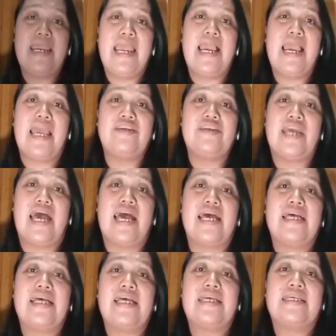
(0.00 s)
ni Elisha
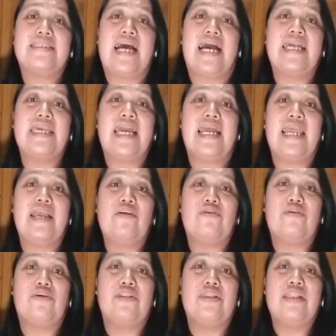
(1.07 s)
sa kanyang
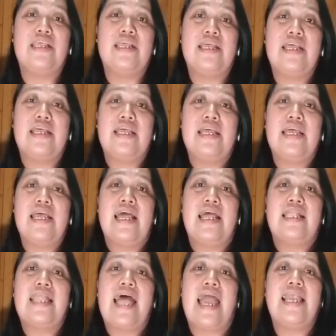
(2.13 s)
lingkod.
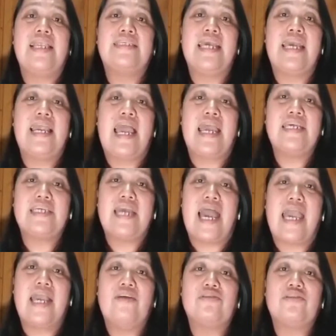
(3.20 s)
Dahil si Elisha
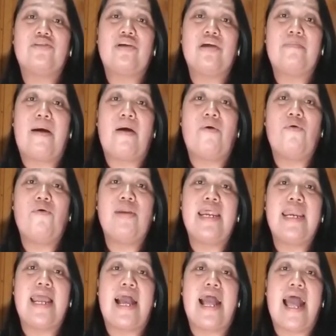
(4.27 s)
ay gustong
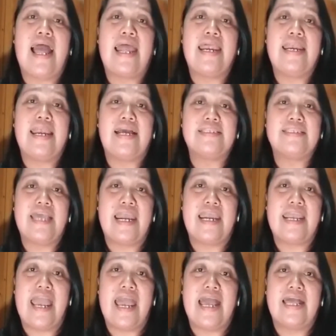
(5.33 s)
ipahuli ng hari ng
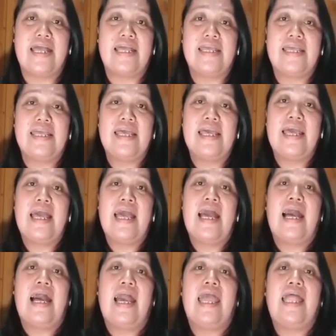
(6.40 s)
Syria.
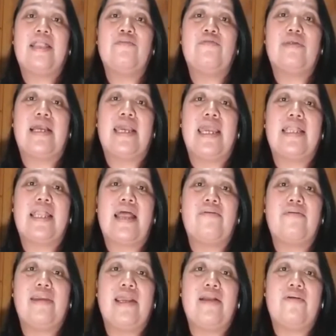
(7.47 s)
Kaya't nung nakita
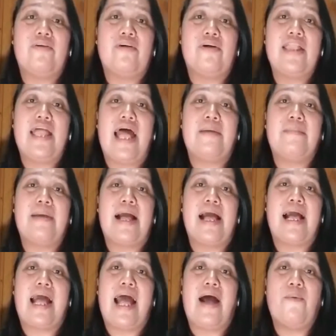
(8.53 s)
ng lingkod ang
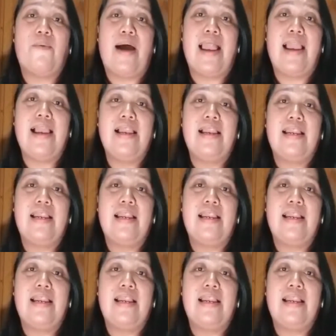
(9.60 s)
mga kawal